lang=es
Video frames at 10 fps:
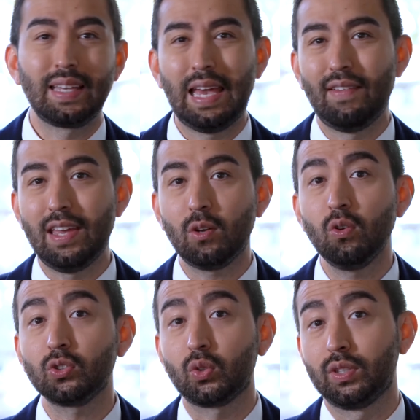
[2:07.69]
que
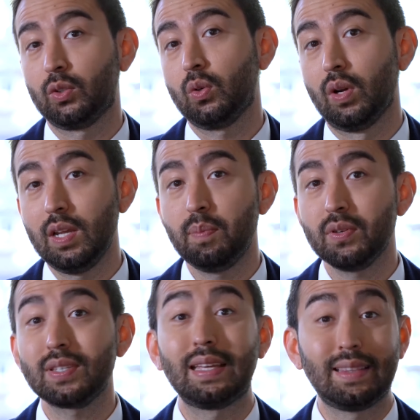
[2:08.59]
vehículos con títulos
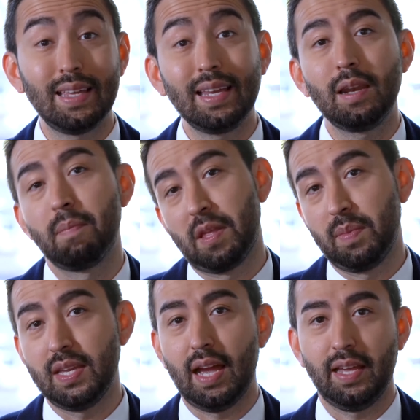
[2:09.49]
limpios que tienen más
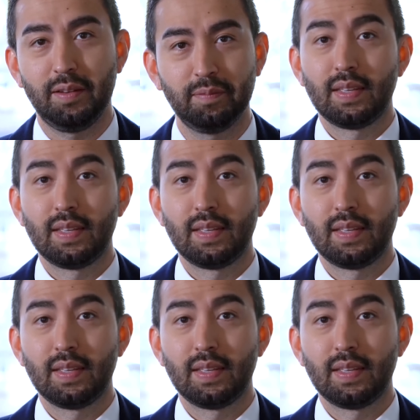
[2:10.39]
millaje.